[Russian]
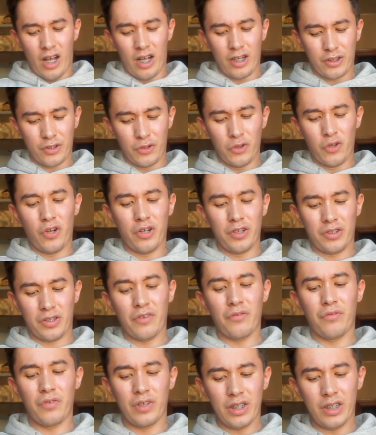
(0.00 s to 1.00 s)
Окно
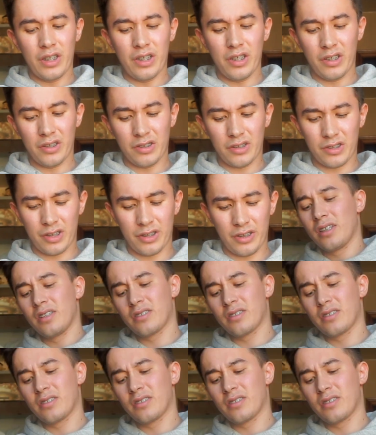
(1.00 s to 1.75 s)
это выход. И